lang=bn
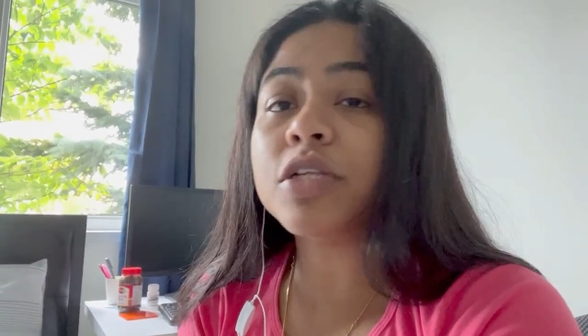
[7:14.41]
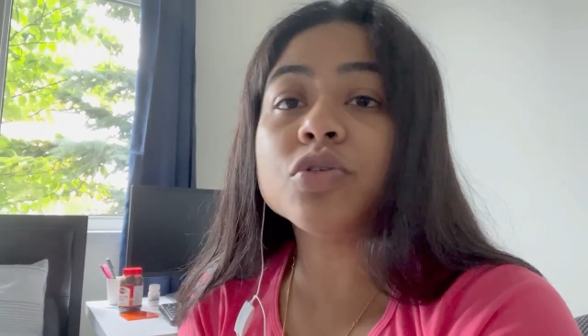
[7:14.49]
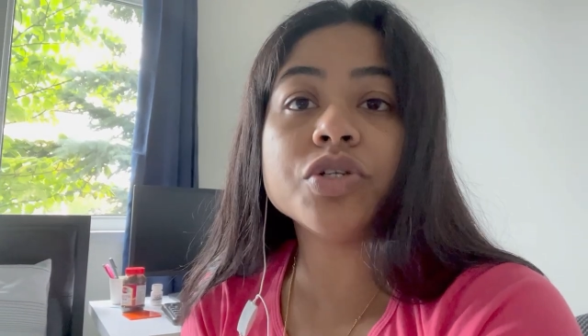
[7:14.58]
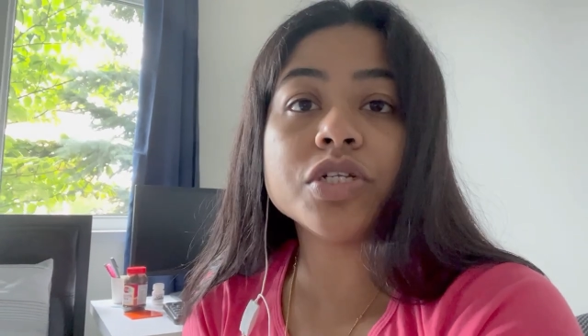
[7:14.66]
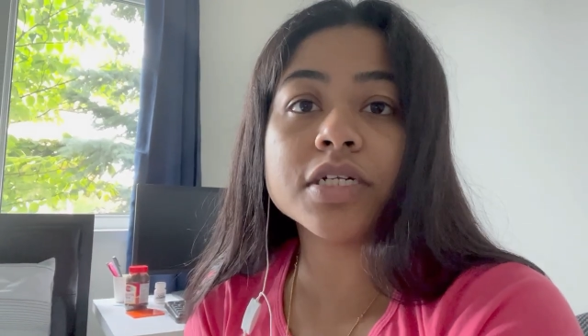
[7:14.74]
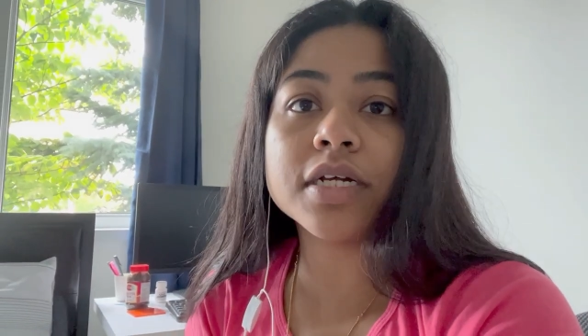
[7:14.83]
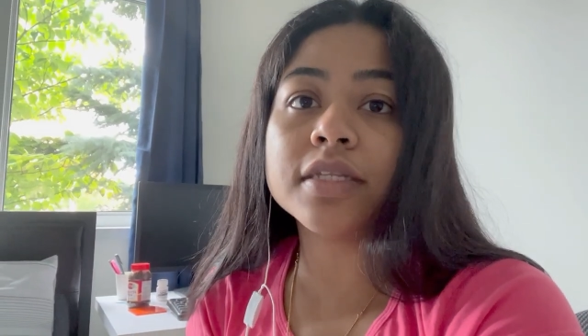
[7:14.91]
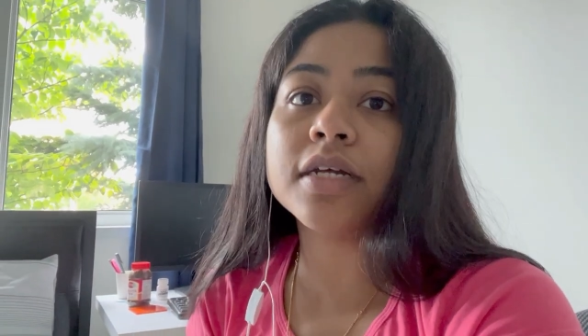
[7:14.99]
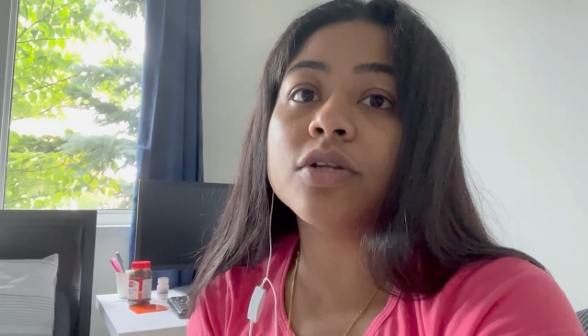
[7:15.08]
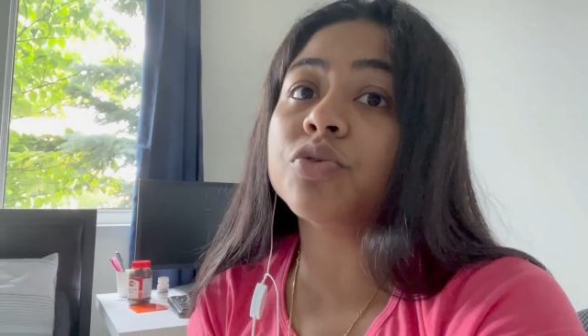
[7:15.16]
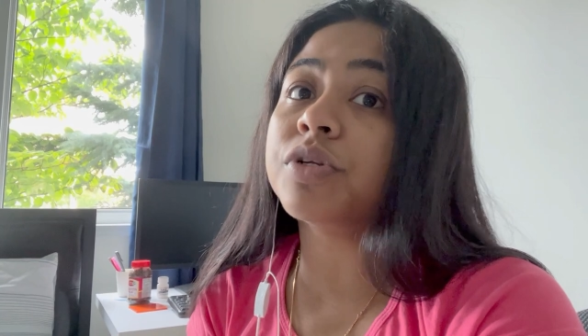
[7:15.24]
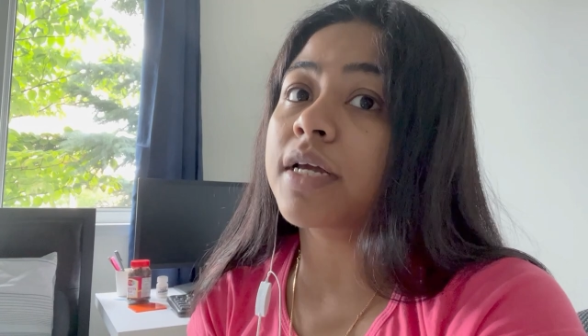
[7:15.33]
টুইটির সাথে
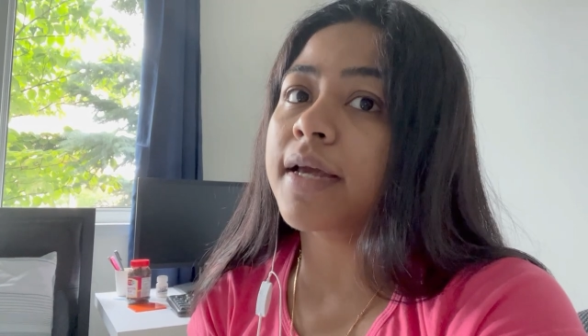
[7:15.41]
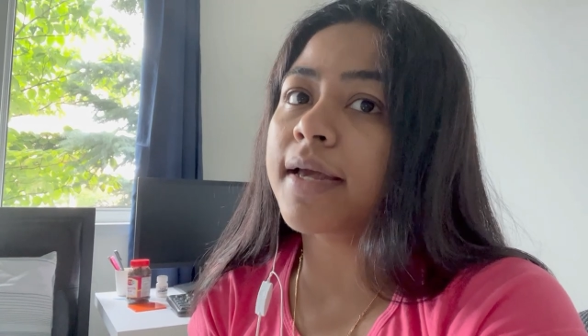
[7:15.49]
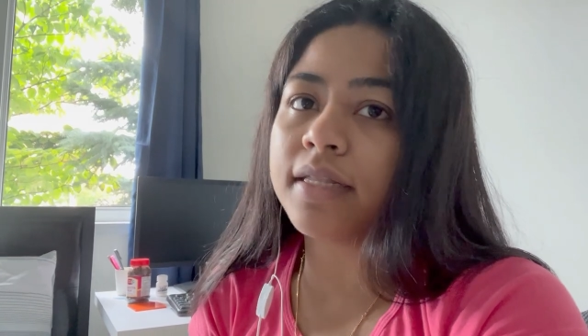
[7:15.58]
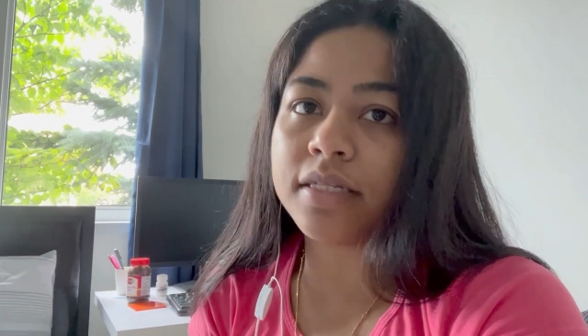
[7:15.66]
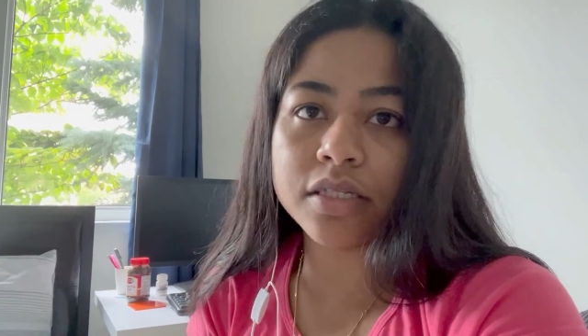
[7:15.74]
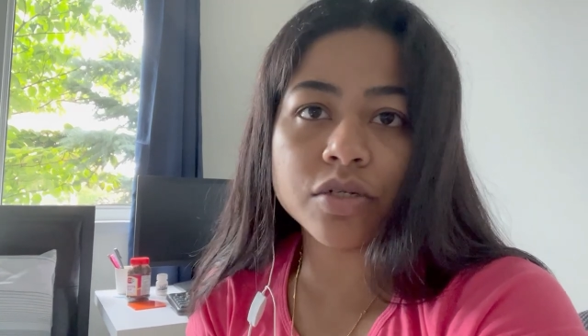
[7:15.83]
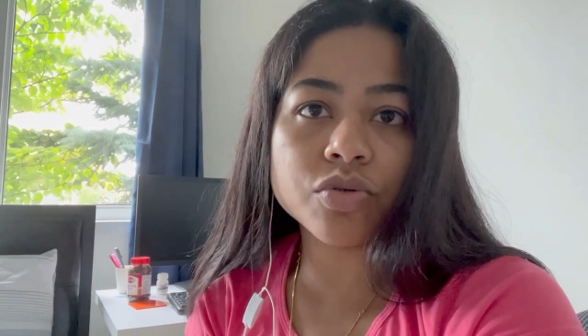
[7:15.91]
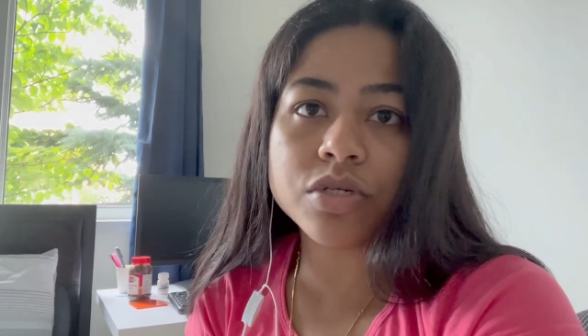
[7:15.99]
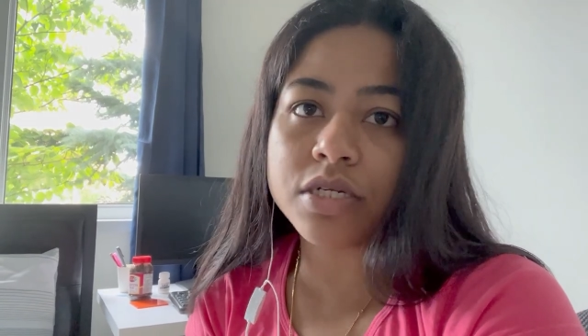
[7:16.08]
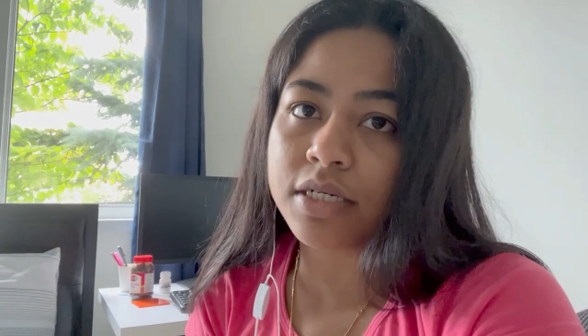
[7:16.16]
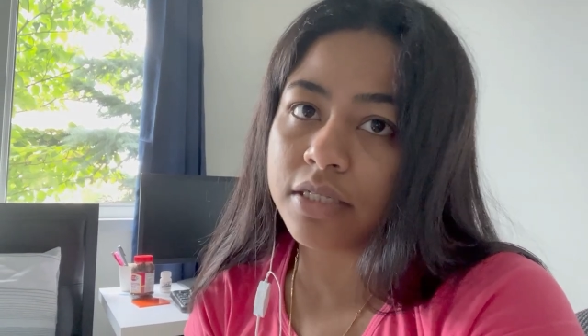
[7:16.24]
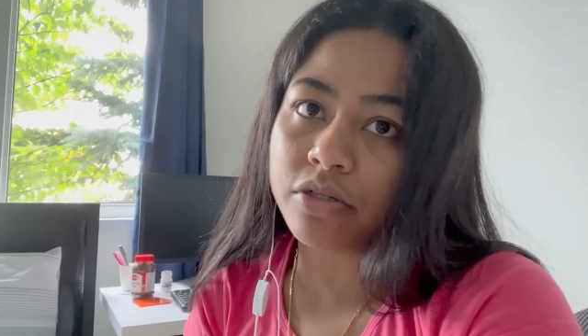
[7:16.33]
টুইটিকে খেতে দিই
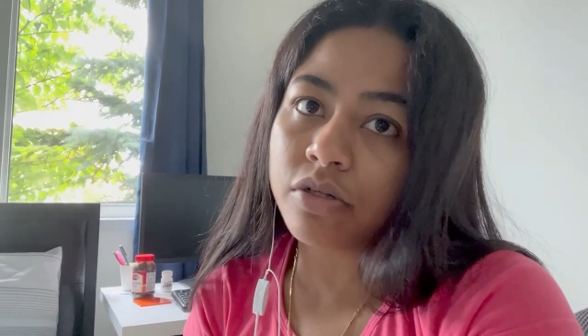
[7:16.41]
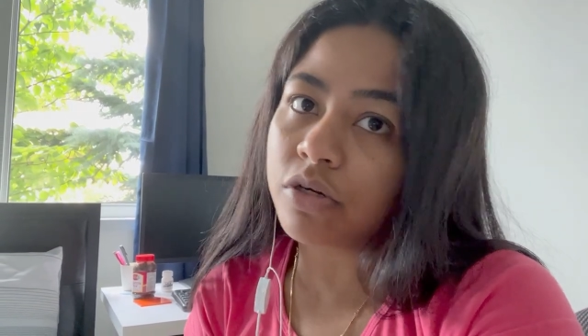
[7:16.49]
টুইটির সাথে